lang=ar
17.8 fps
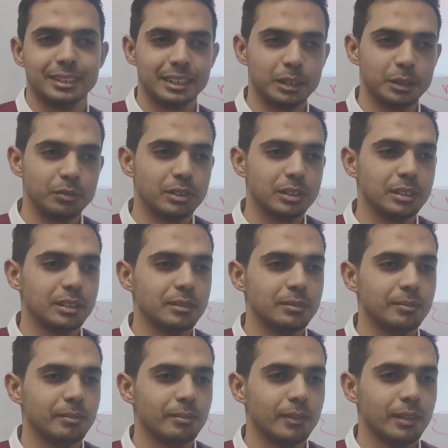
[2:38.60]
هذاكر
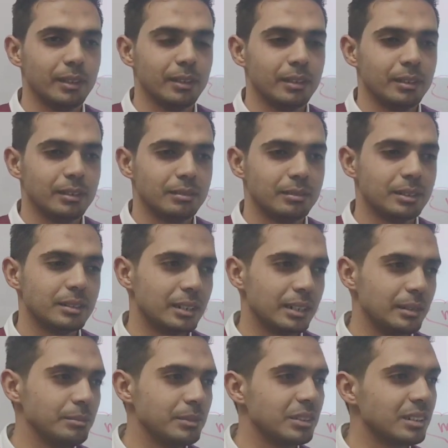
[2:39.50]
فيزياء
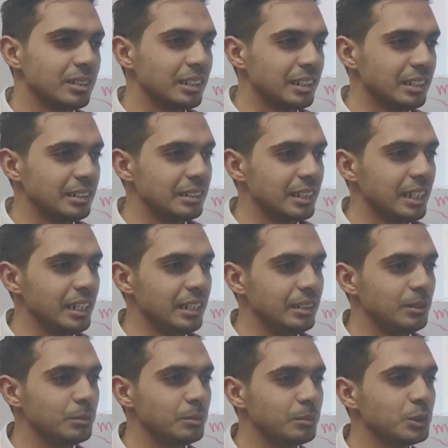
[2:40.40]
مستر ايهاب مطلع عين
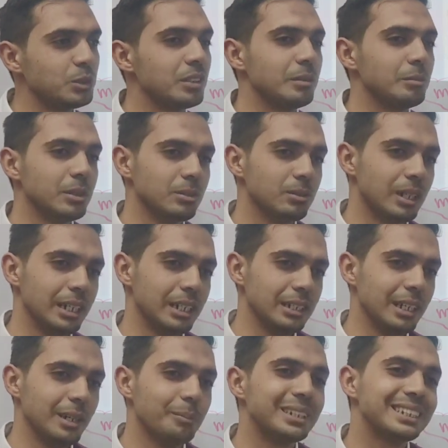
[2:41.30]
اهلي ومش فاهم منه
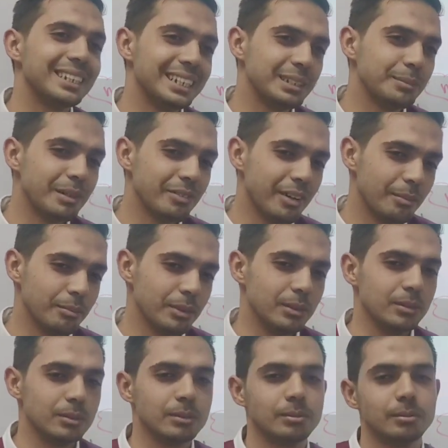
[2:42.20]
حاجه بس لازم افهم
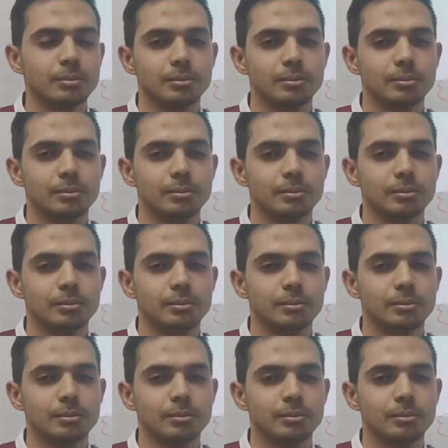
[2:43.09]
منه